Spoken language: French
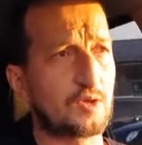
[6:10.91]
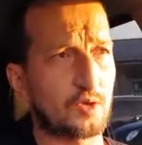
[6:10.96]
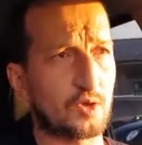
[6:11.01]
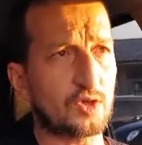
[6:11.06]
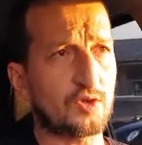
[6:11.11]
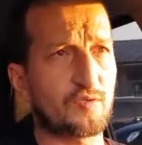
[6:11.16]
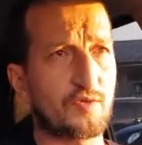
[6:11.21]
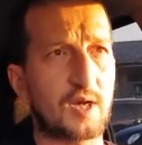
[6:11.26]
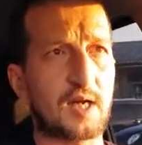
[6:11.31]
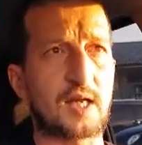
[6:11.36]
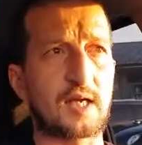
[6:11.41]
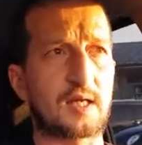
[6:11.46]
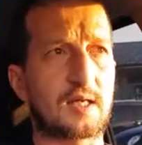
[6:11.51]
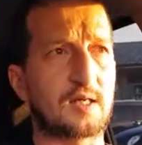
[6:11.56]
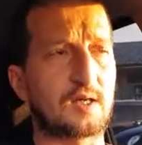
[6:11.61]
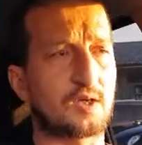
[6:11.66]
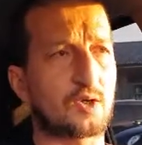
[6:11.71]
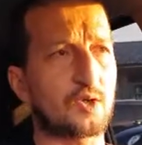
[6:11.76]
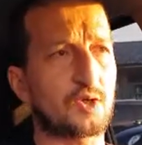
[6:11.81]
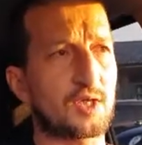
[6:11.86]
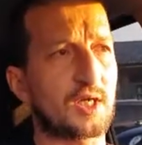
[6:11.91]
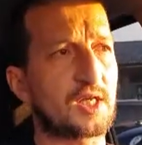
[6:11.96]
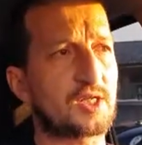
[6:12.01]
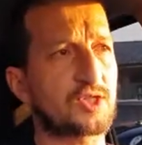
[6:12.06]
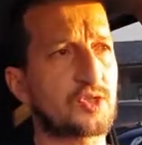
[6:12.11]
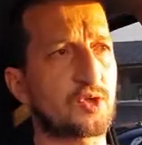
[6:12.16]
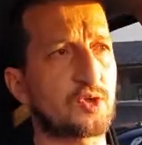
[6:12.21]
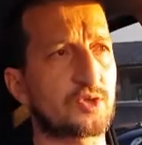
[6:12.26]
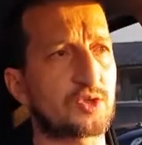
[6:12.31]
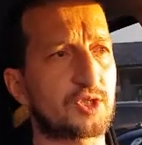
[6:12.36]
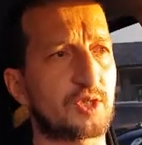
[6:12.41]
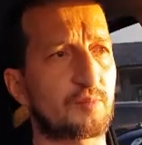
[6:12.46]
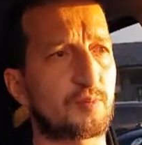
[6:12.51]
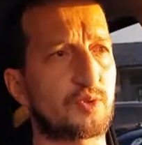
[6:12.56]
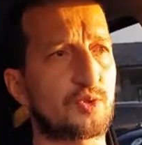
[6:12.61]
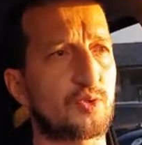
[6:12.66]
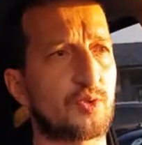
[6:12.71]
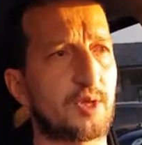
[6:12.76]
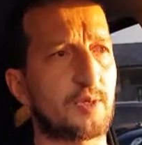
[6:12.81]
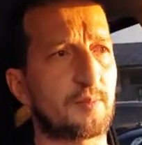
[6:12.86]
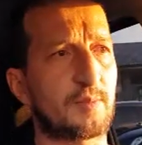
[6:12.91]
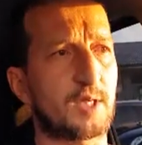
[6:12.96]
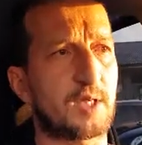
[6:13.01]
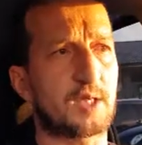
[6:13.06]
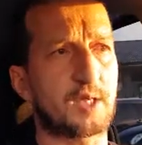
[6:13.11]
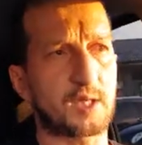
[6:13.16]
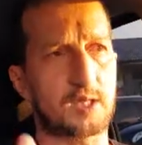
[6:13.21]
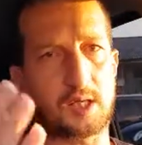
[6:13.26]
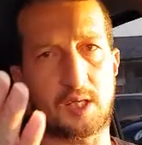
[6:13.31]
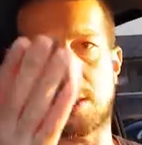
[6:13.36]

Donc voilà, Rogue Nation, j'ai beaucoup aimé.